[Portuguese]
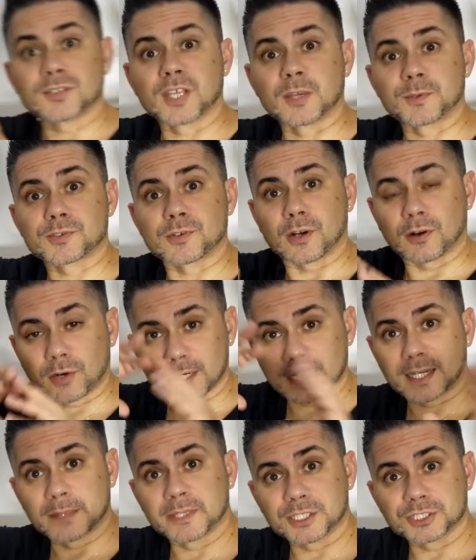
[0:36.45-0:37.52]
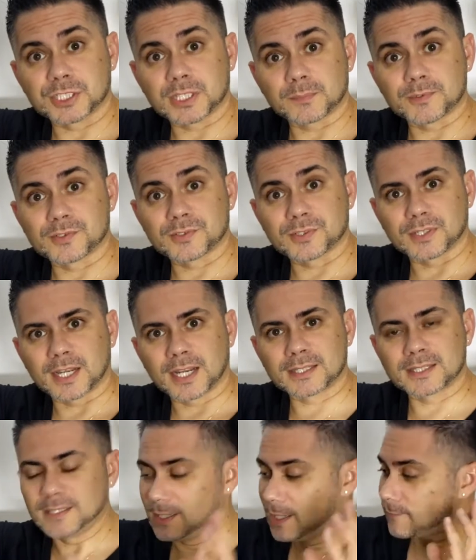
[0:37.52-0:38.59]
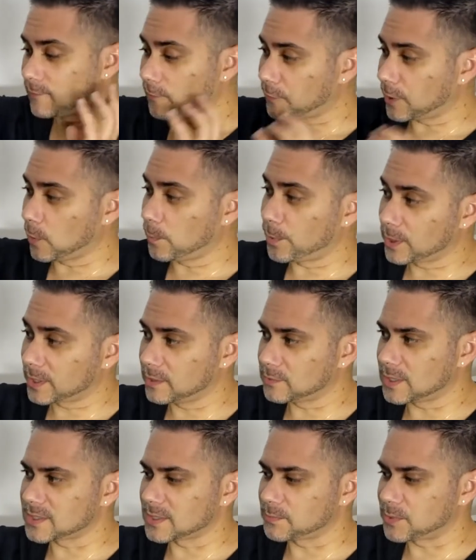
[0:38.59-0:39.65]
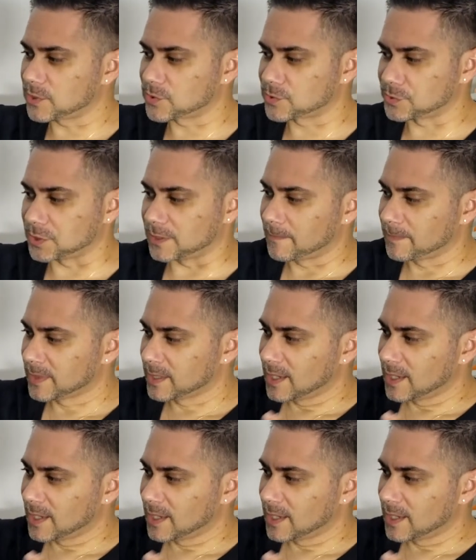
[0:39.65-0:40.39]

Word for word: aí, pessoal. Agora a câmera já está posicionada. Vamos falar um pouquinho dessa impressora.